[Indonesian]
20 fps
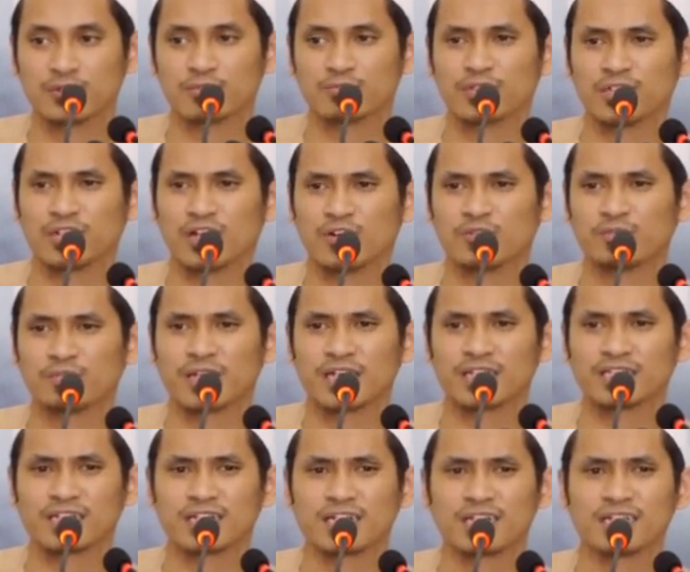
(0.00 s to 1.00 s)
Kemudian Allah
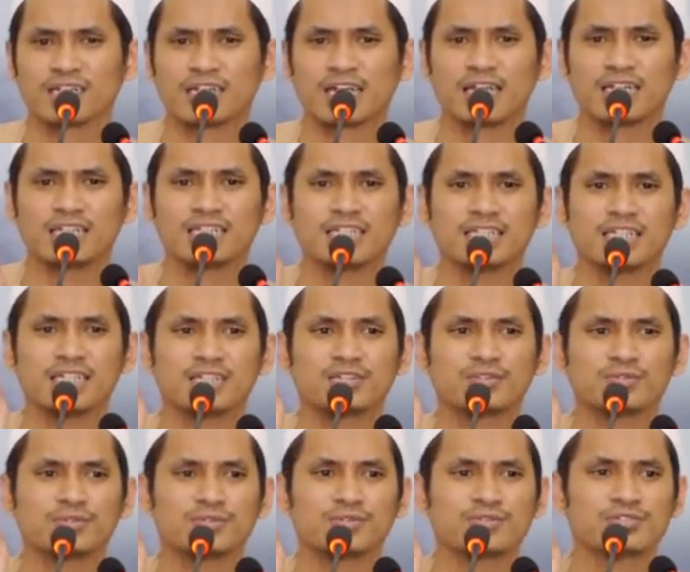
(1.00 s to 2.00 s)
mengatakan, kalian
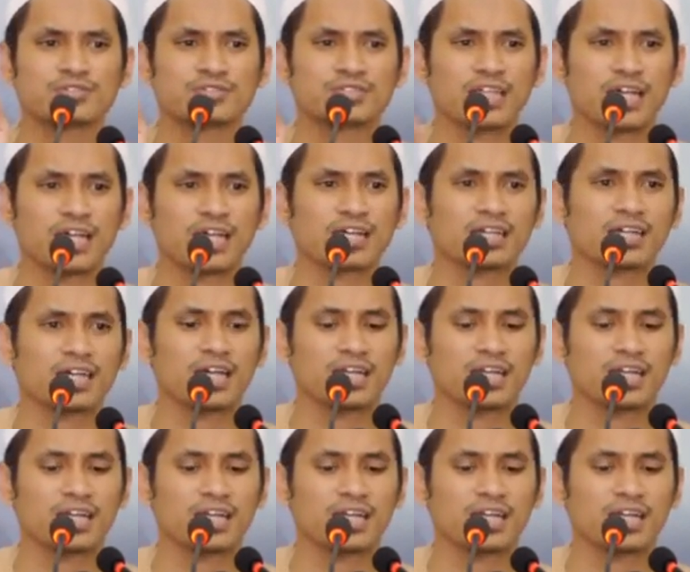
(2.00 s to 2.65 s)
itu dusta,